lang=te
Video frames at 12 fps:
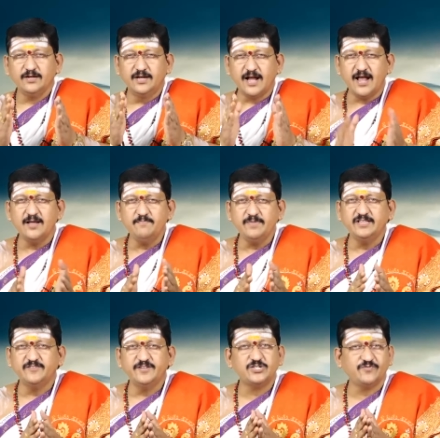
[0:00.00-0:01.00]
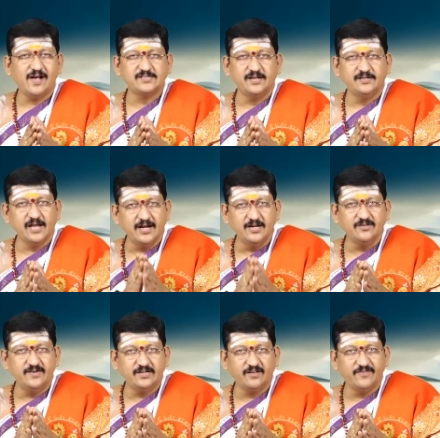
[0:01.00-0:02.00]
గ్రహణం మీద విశ్వాసం
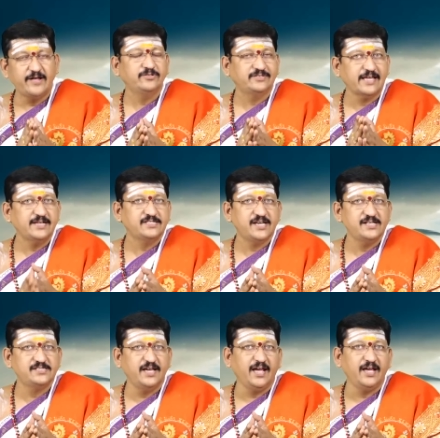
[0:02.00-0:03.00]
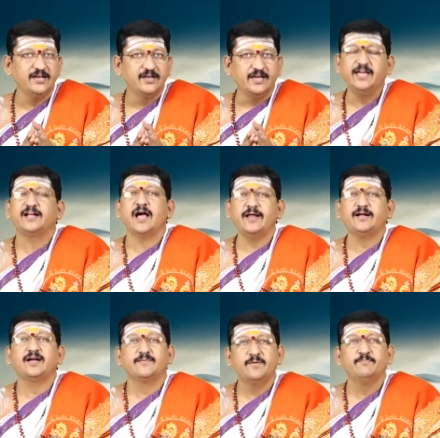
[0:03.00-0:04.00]
లేనటువంటి వారు దయచేసి ఈ
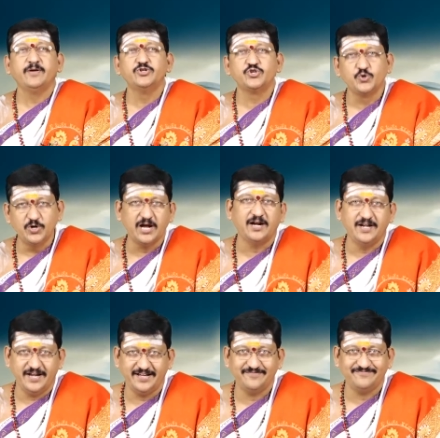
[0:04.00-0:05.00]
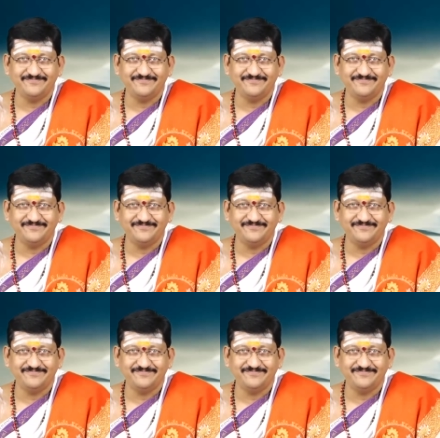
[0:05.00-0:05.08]
కార్యక్రమం మీరు చూడకండి